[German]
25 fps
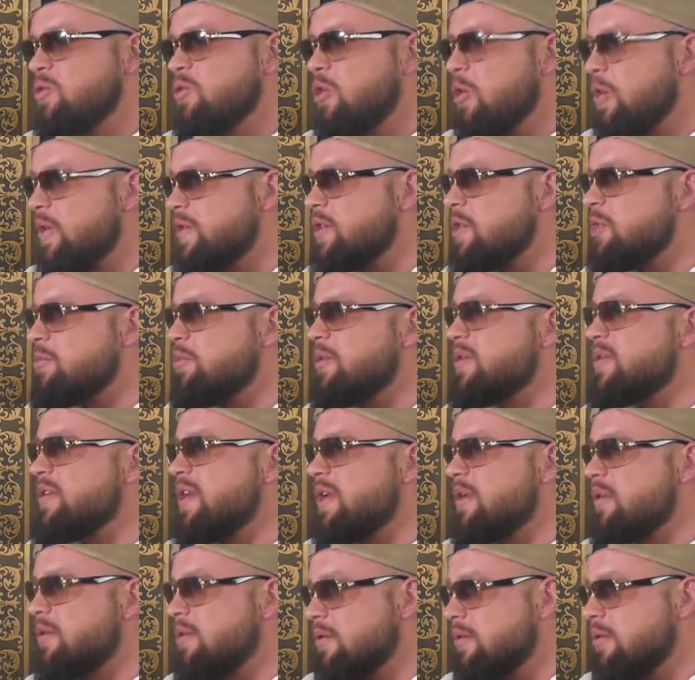zu 90
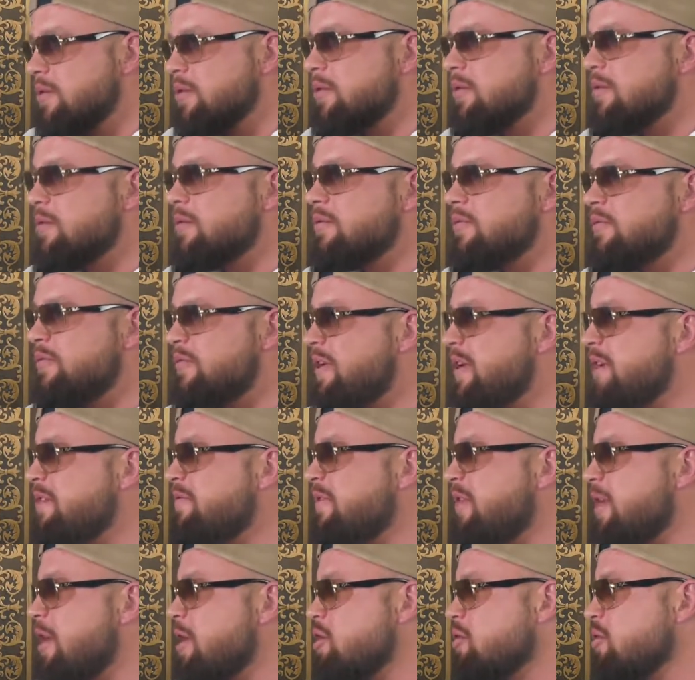Prozent.
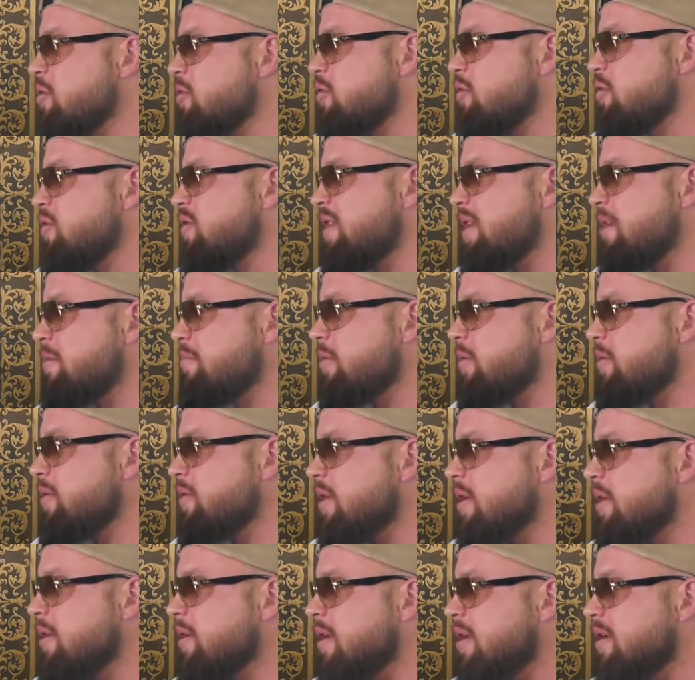Fehlen vielleicht nur so 10
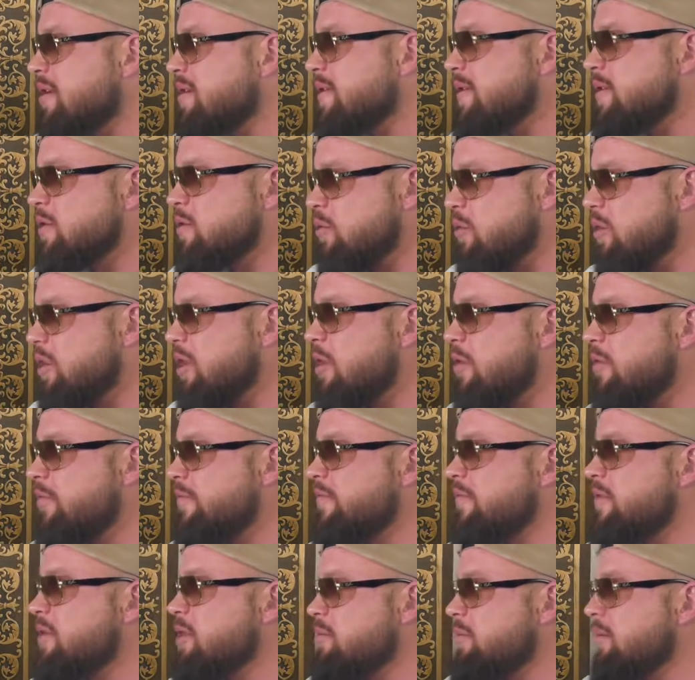Prozent, dann ist es so
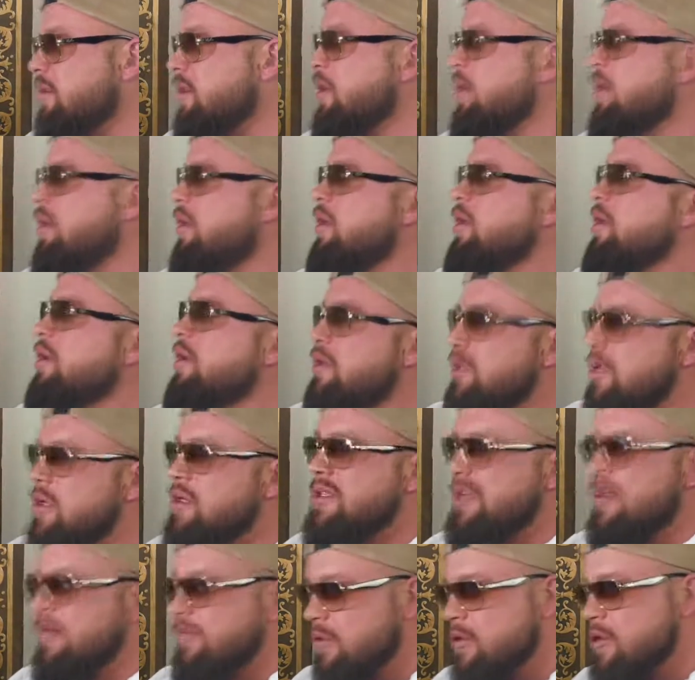gelaufen, wie ich mir
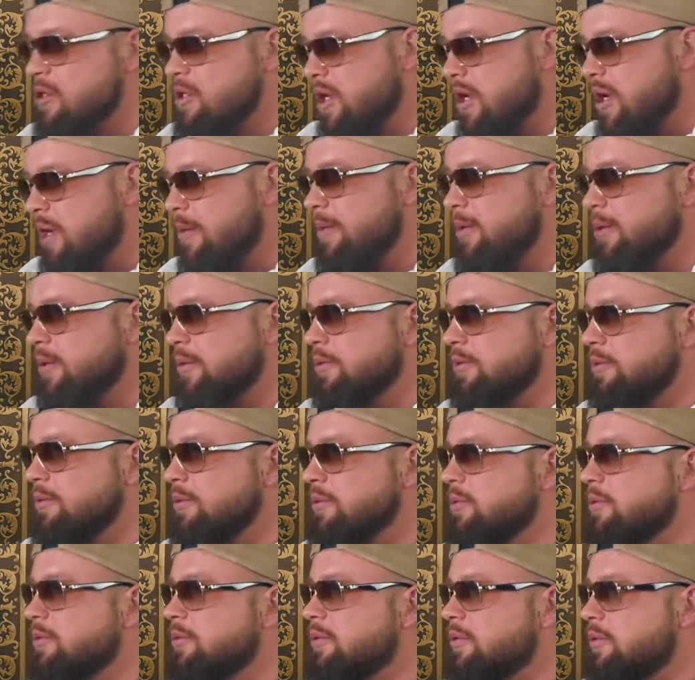es erwünscht habe.
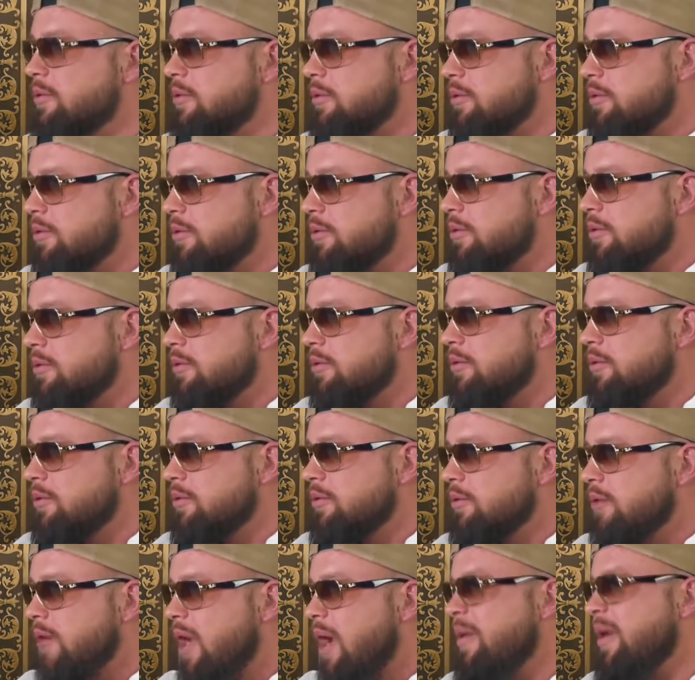
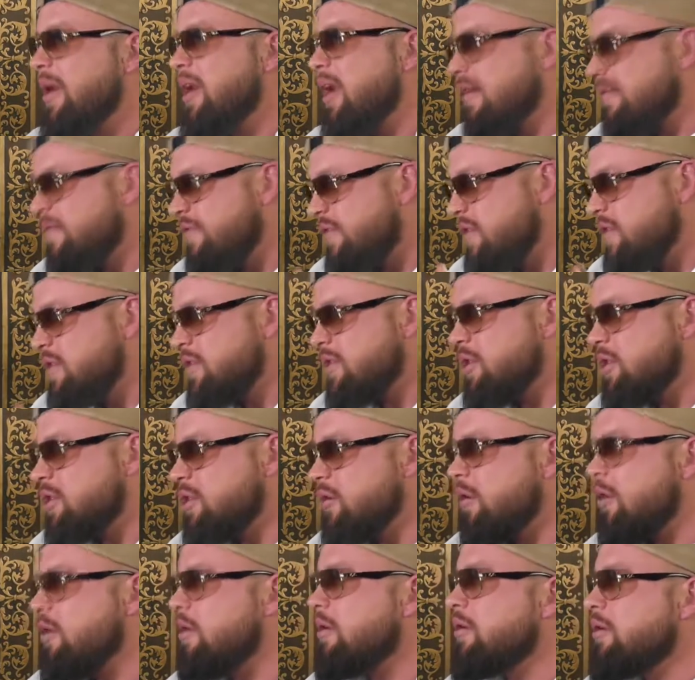Aber
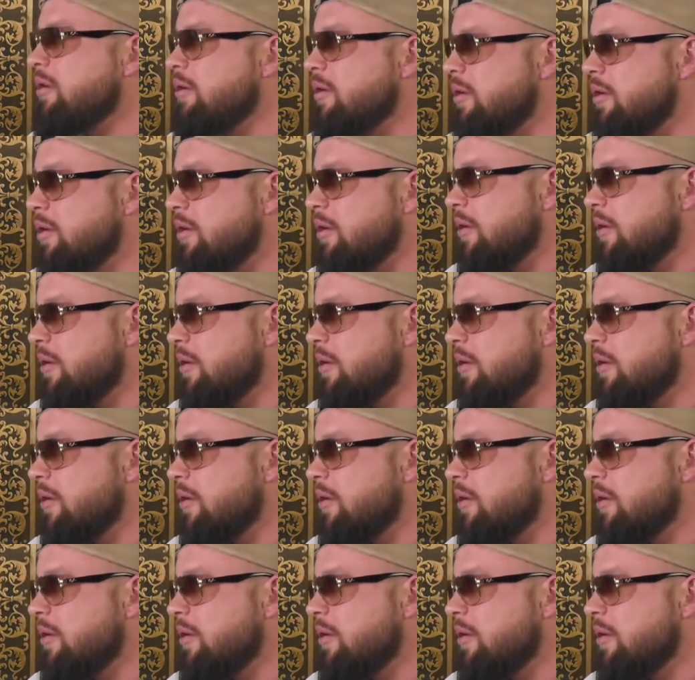langfristig noch.